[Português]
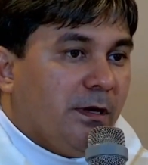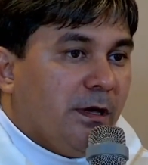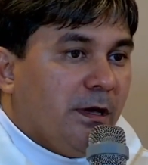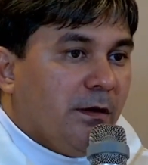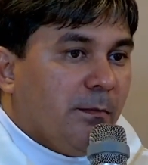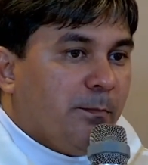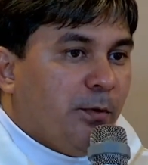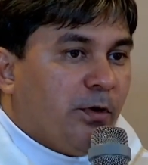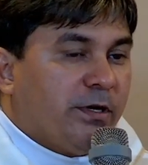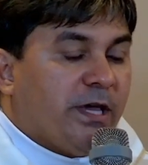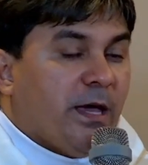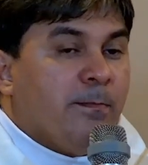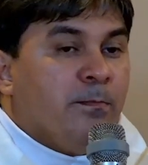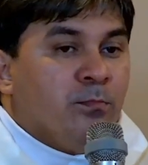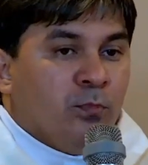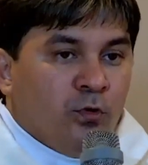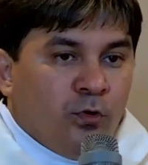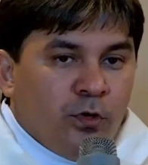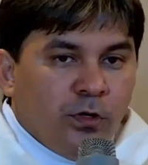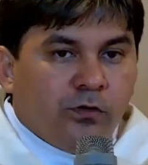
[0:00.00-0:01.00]
Porque
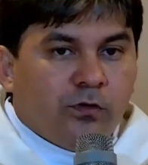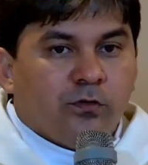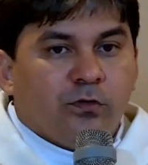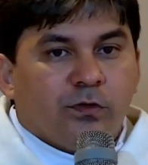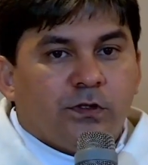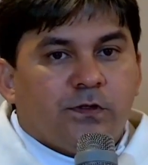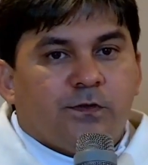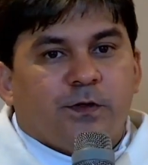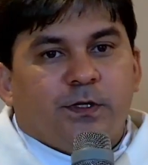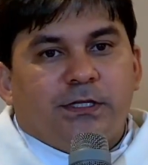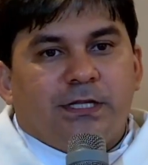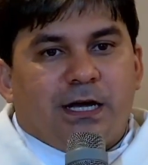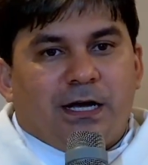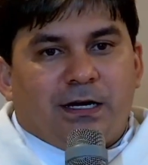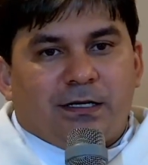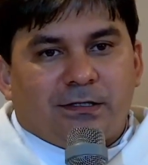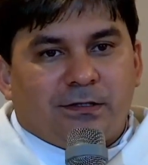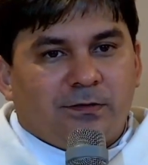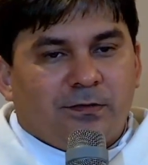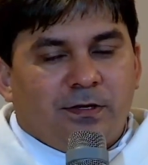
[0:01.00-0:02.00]
muito nos foi
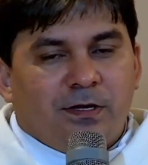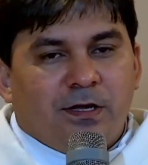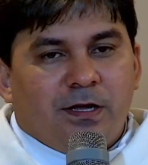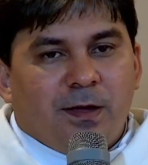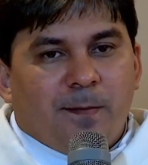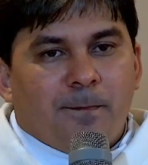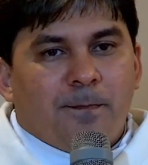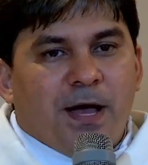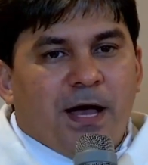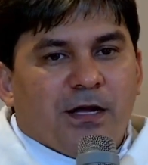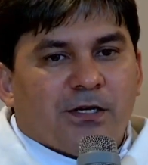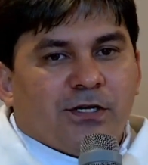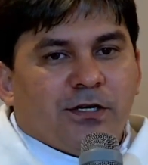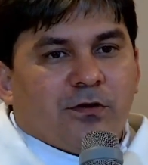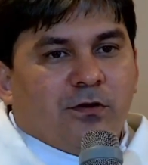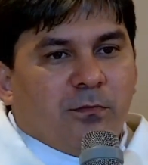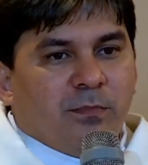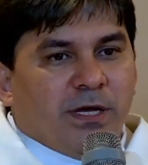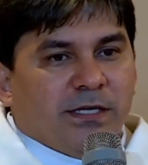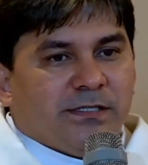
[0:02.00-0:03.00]
dado. Basta
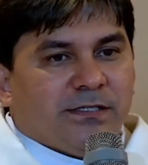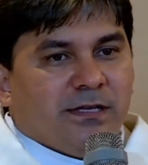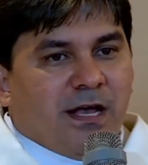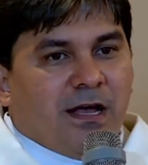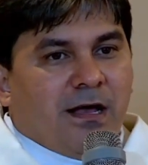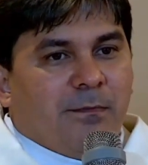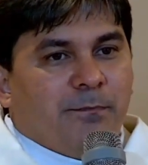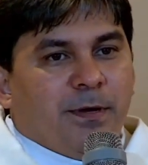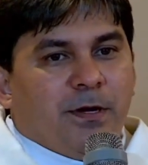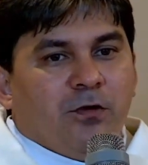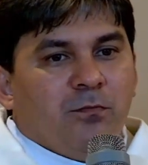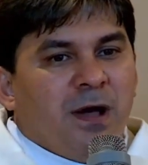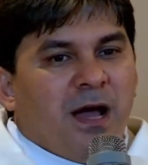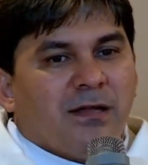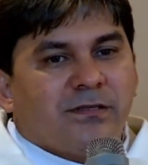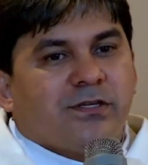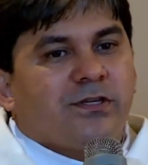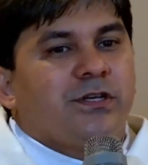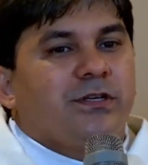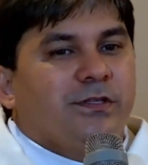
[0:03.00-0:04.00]
começar pelo
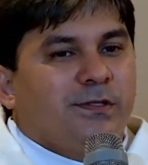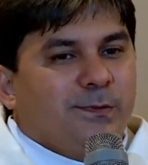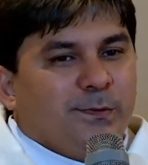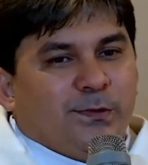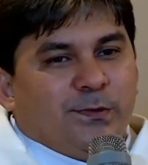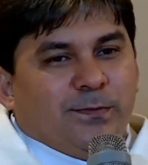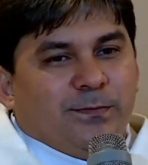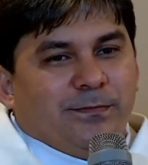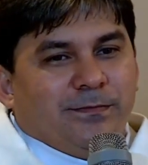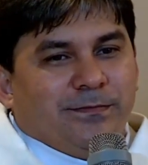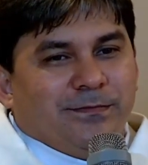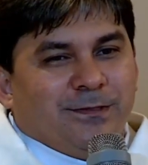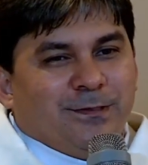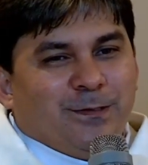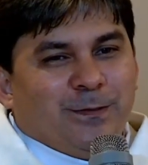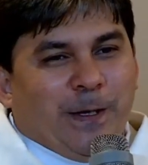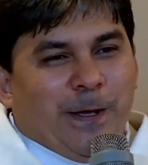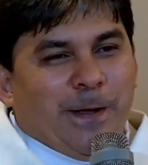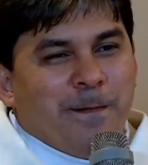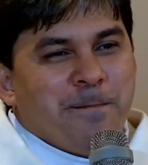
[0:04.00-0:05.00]
batismo,
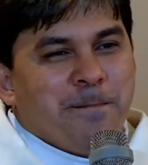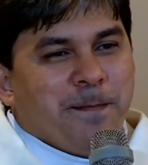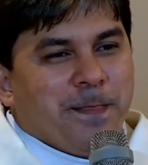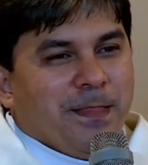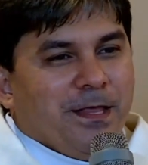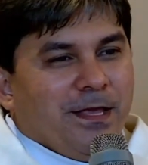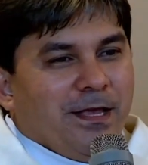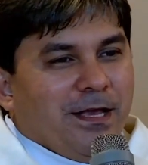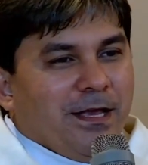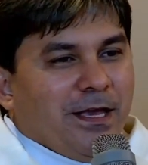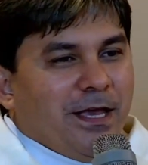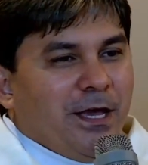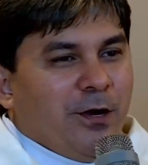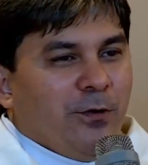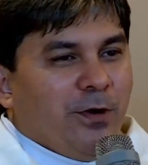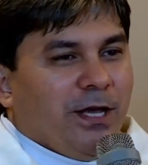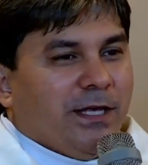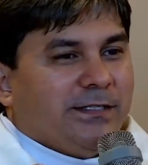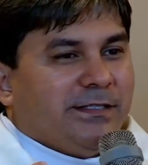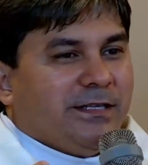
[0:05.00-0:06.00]
não é? Eu
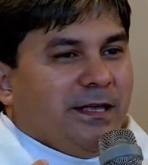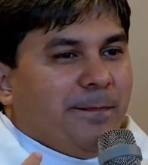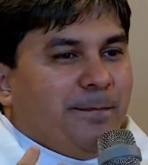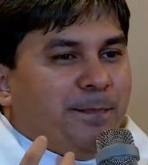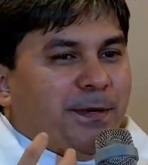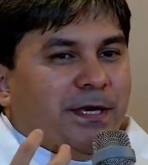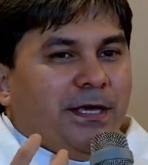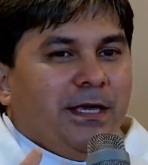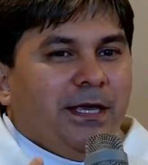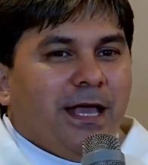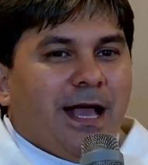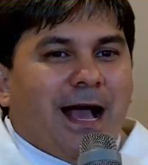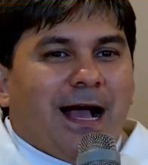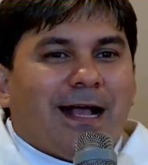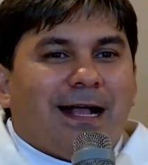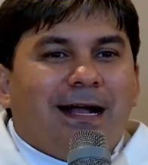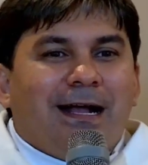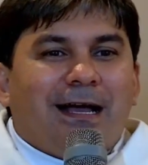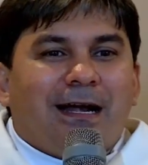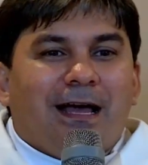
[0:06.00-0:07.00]
recebi a
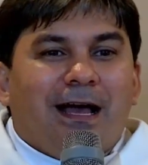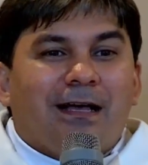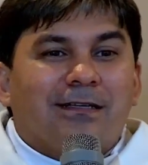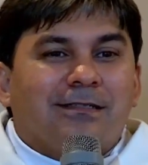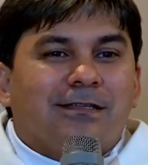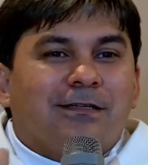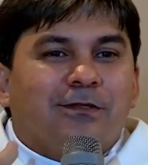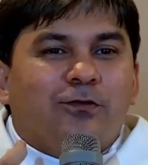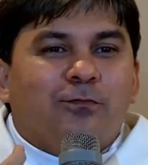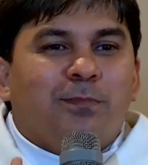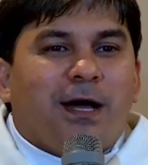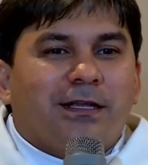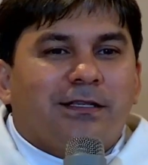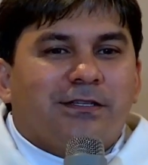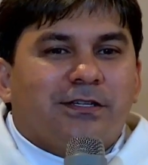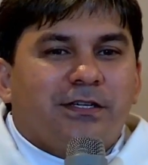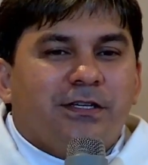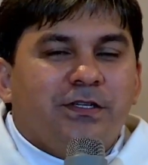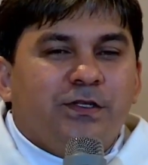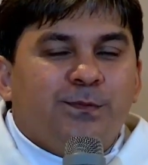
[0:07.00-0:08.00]
graça do
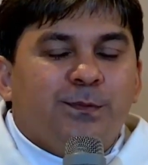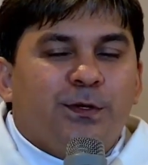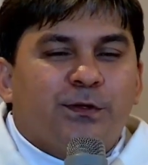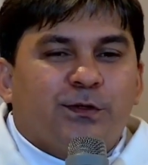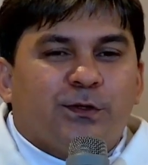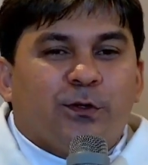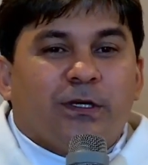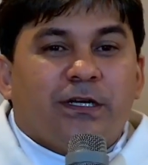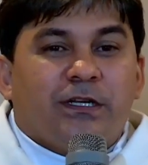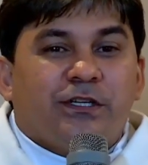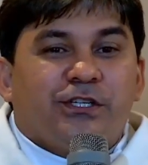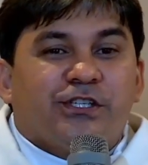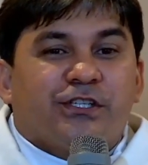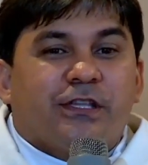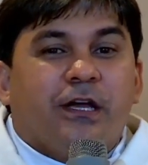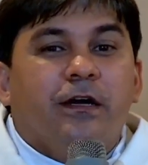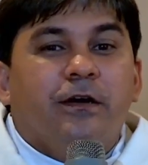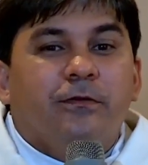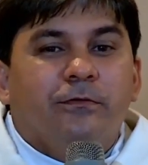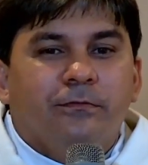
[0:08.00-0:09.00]
batismo, eu sou
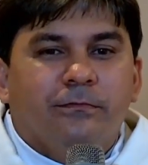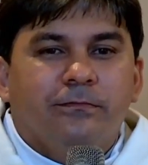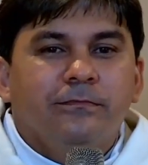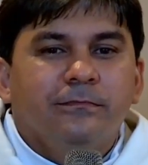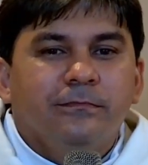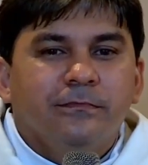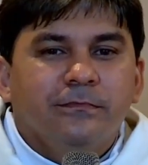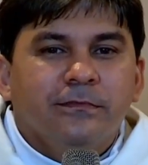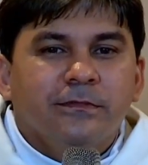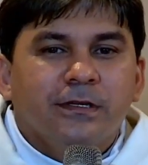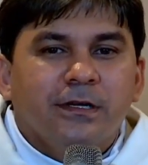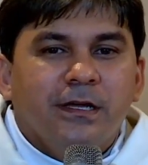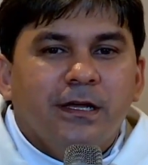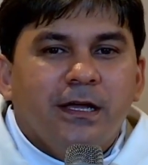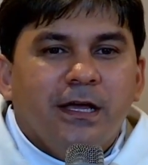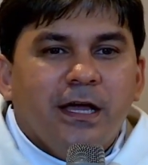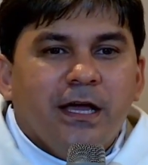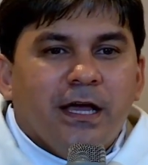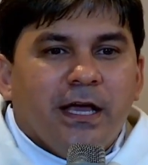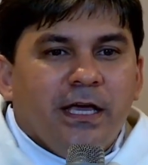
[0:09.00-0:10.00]
cristão.
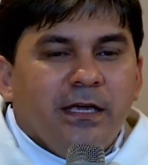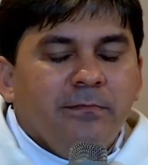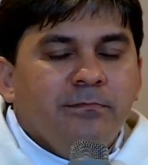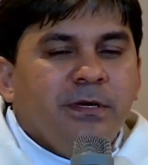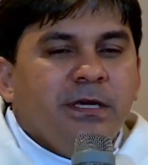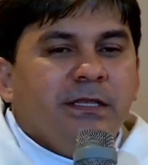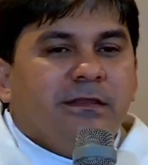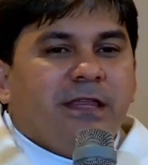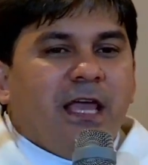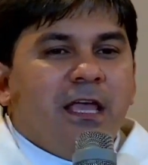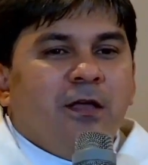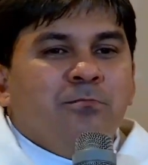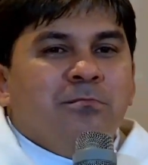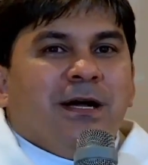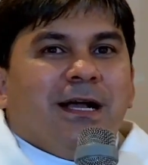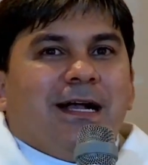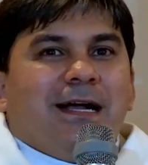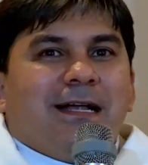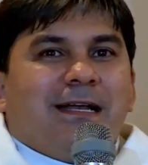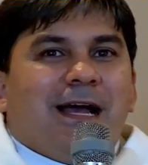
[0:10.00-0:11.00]
Em mim tem uma
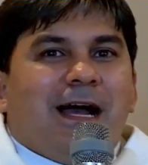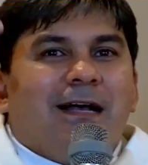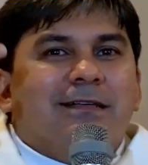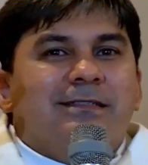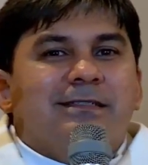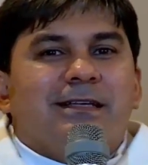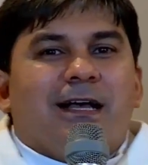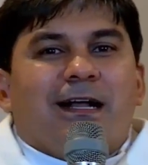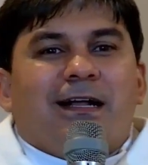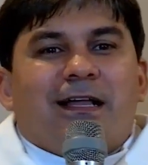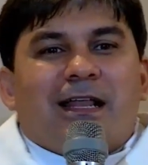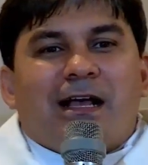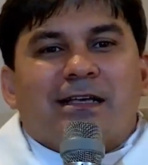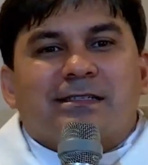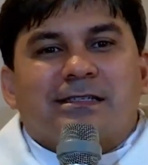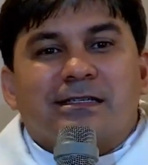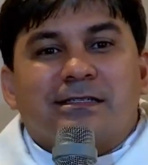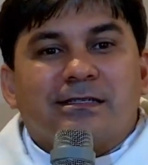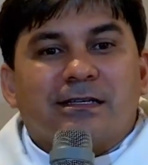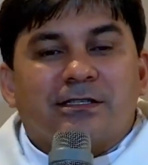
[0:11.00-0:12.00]
graça, a
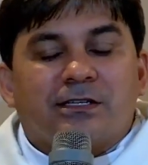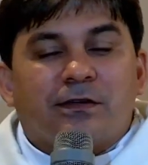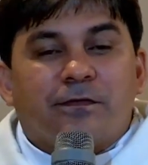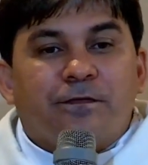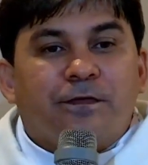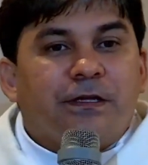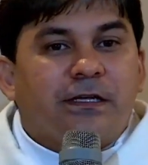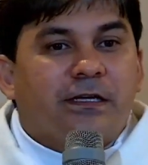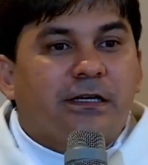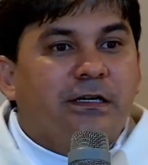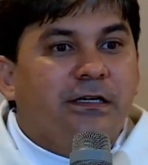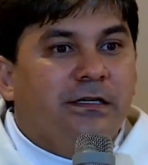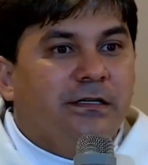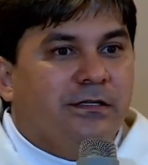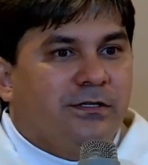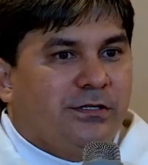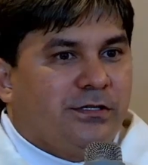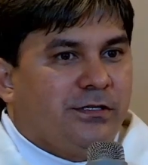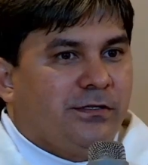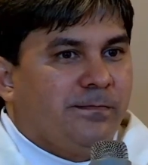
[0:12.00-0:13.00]
graça
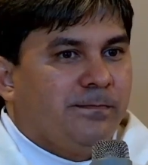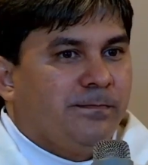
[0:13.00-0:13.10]
santificante.